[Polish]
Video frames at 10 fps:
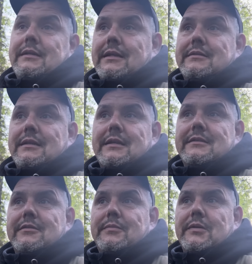Nęcę,
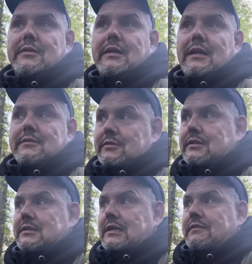nęcę dopiero teraz. O,
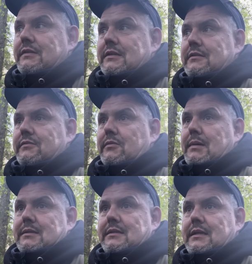też taka fajna
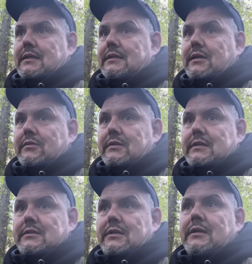informacja, nie? Na
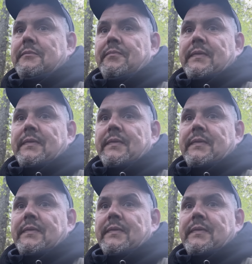odejście.